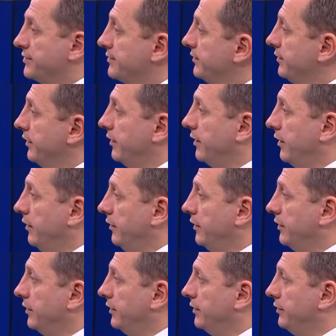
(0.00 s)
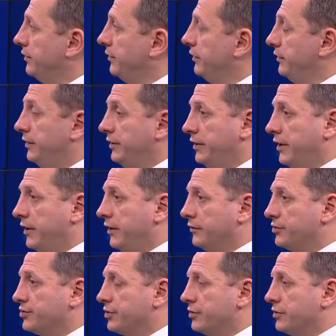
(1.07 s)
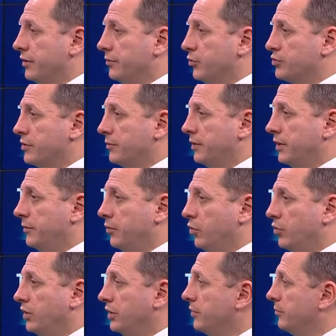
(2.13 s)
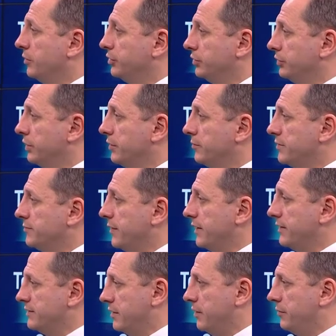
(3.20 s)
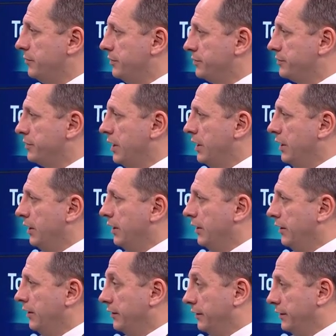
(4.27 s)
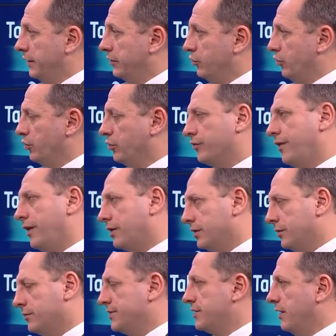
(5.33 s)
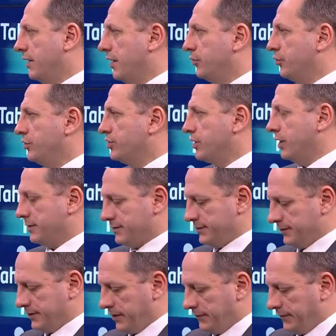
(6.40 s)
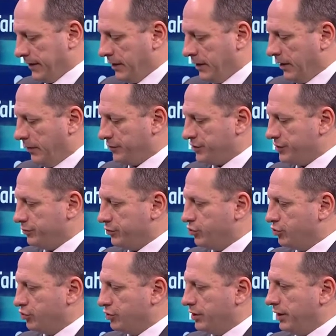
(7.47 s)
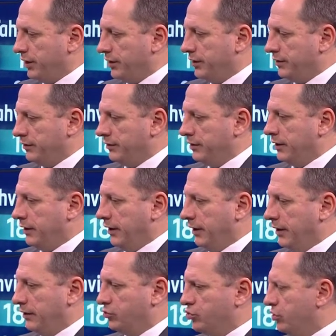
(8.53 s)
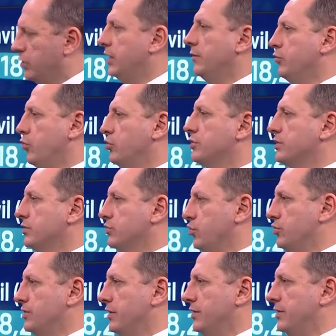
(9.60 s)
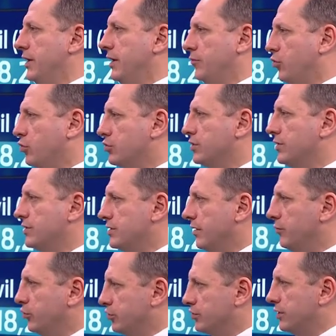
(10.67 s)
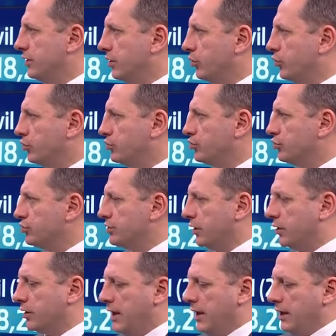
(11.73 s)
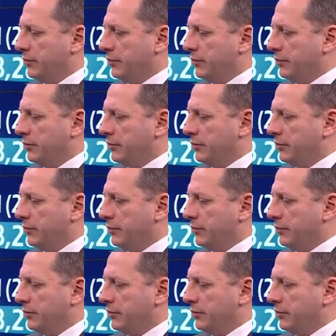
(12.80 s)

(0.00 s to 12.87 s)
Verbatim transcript: kesinlikle e, yine yanlış hatırlamıyorsam 2017 başında da biz benzer bir e, hareket gördük. Farklı bir senaryo içerisinde. Ama şimdi Türkiye'nin e, Türkiye borsası üzerinde yani Borsa İstanbul evet. üzerinde konuşursak